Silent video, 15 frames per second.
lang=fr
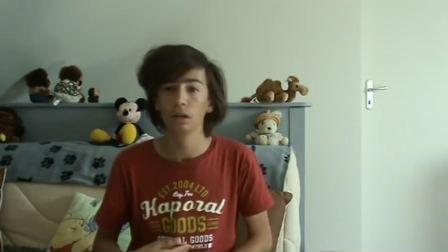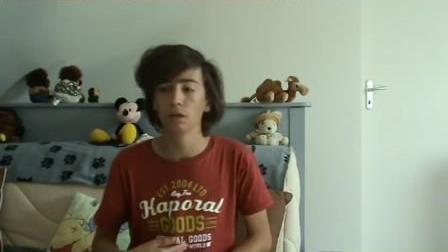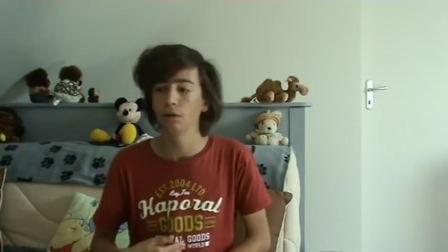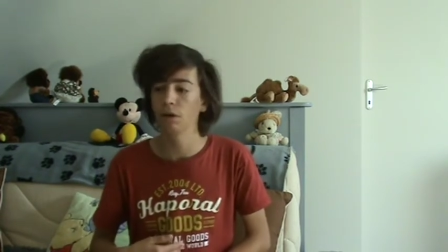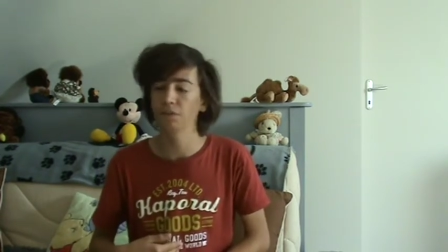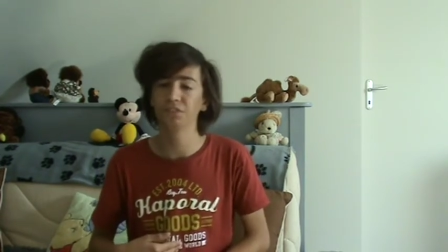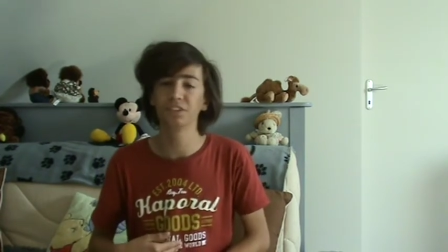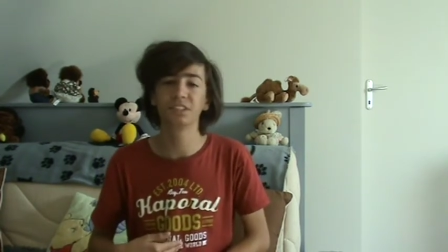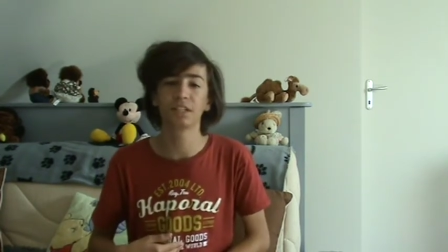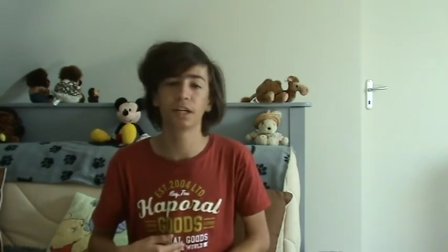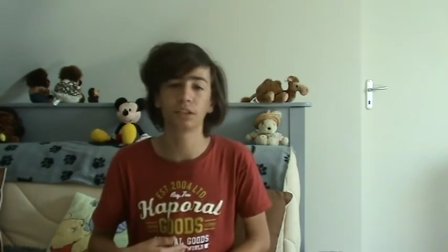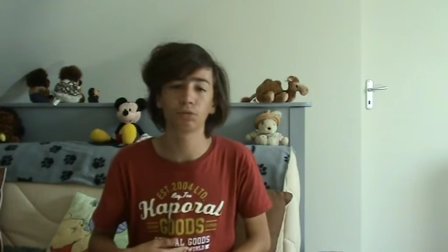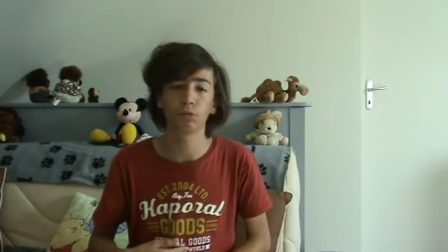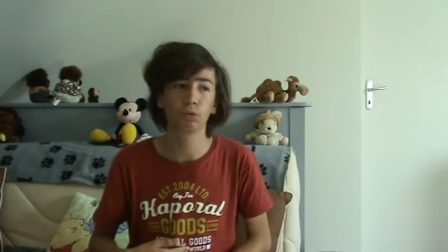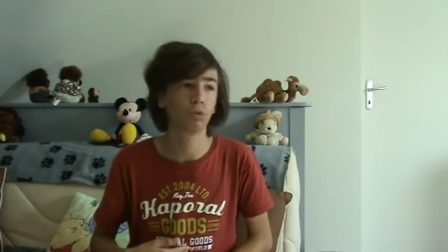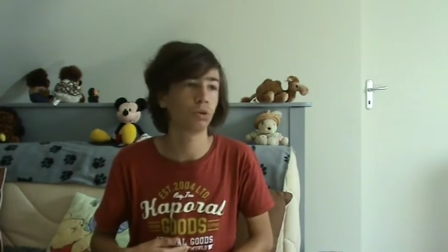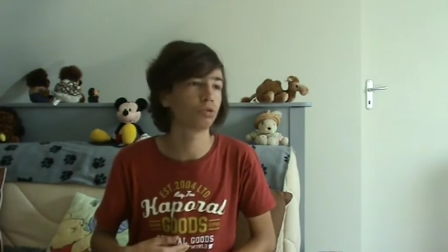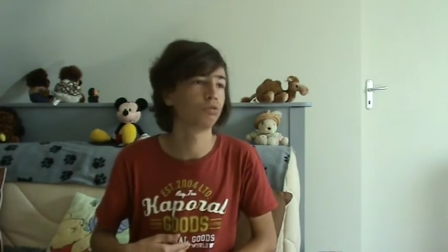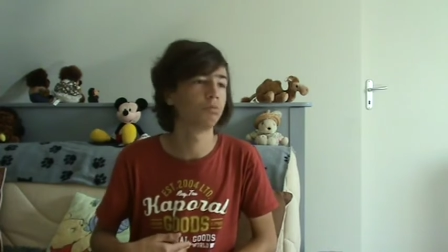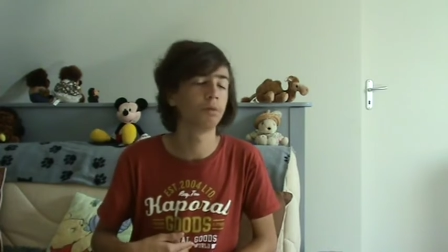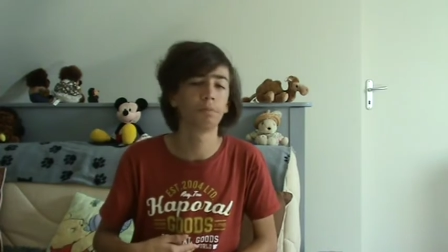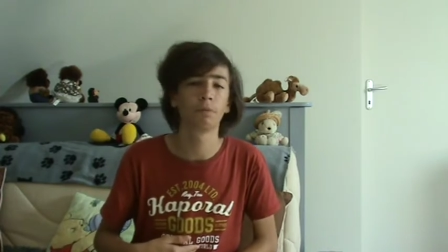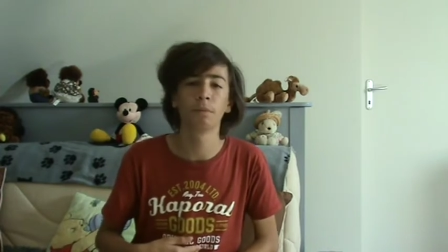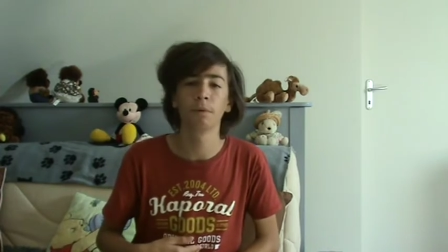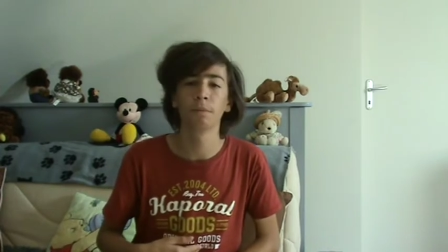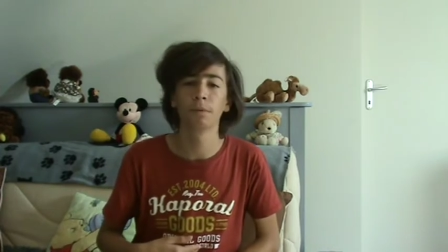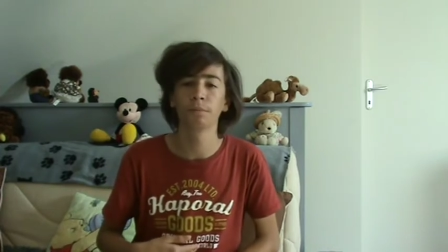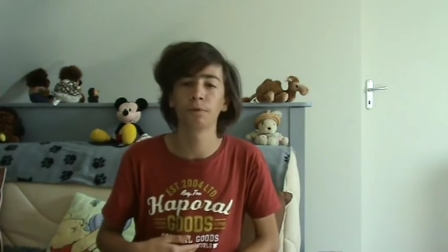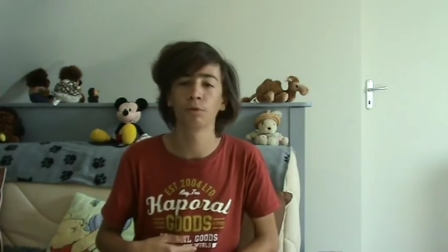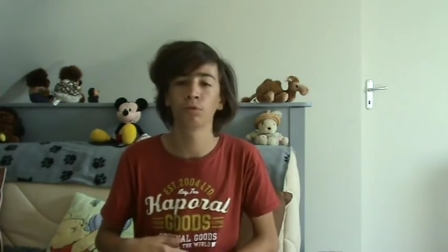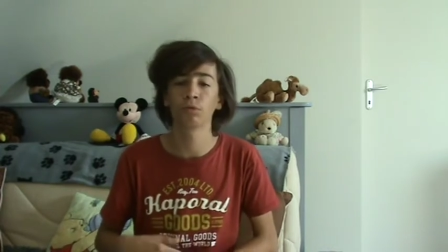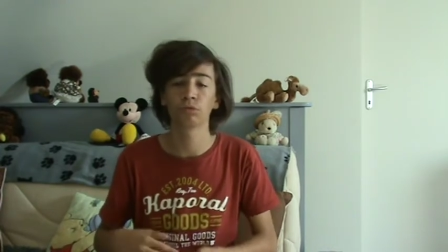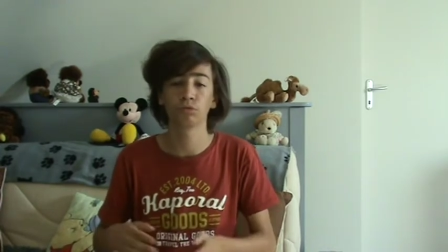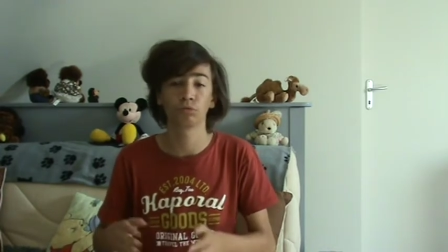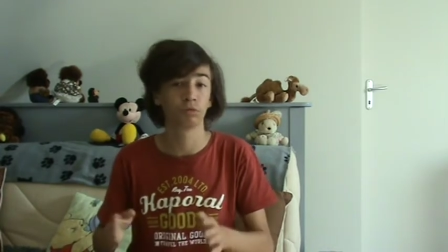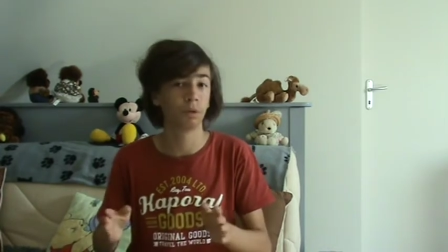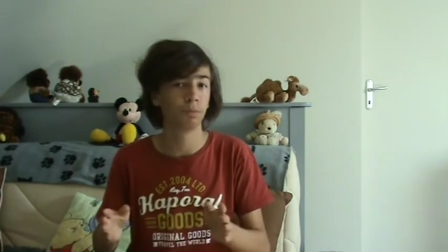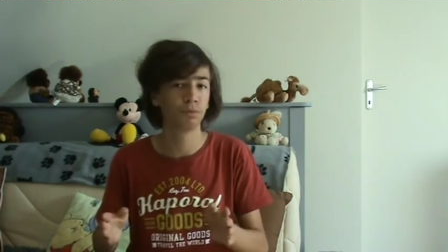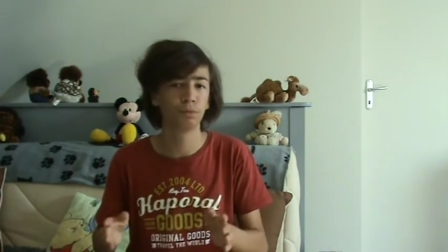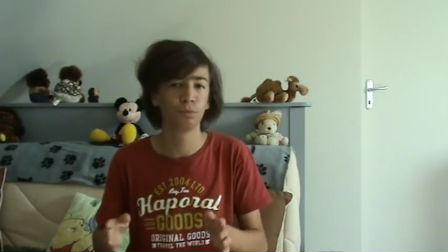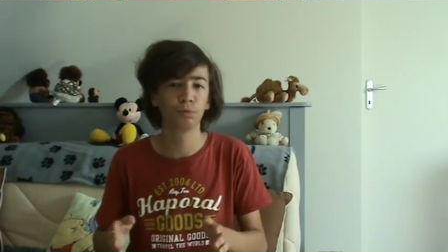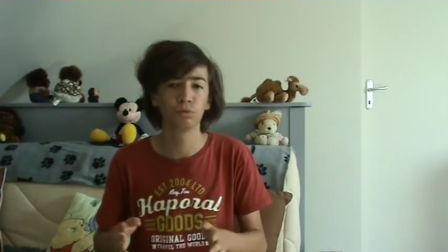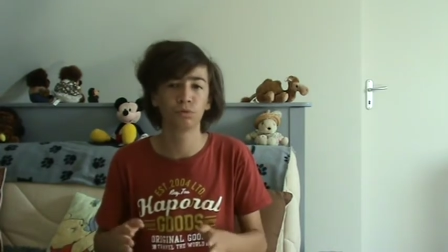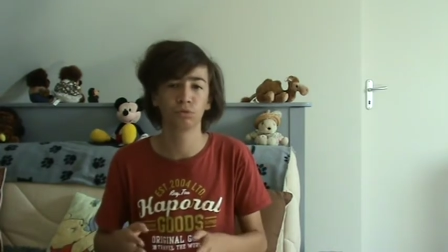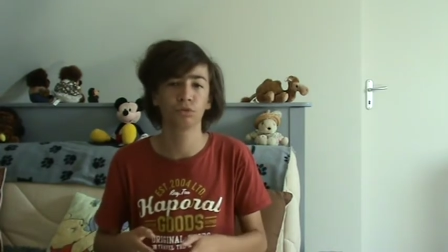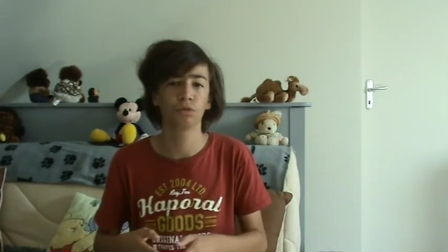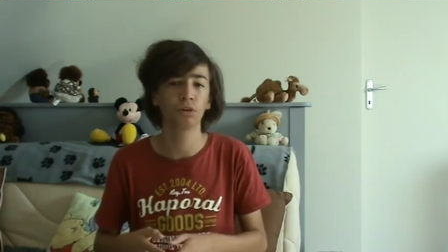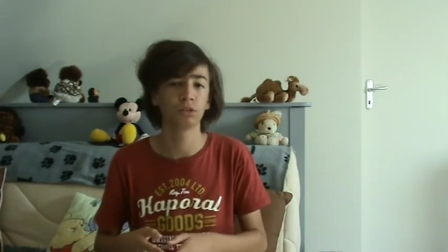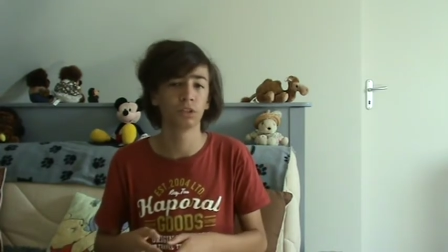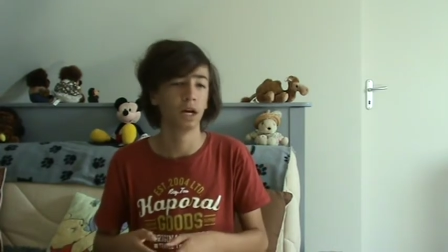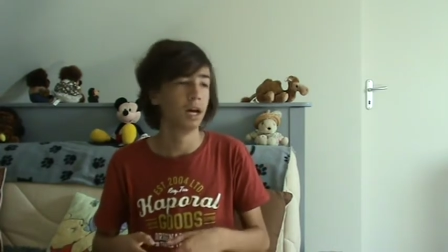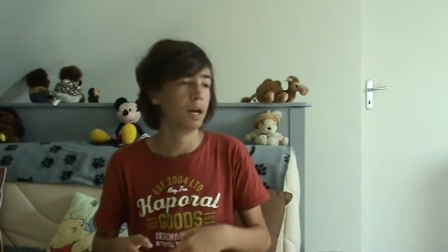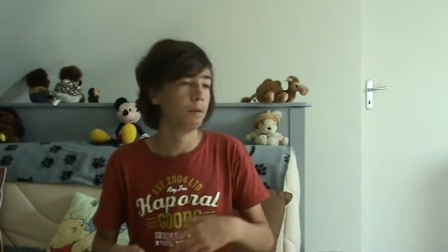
Voilà, ils finissent avec 3 coureurs, tu me prends même papier Pierre Hollande, qu'on a plus vu depuis le Tour de France.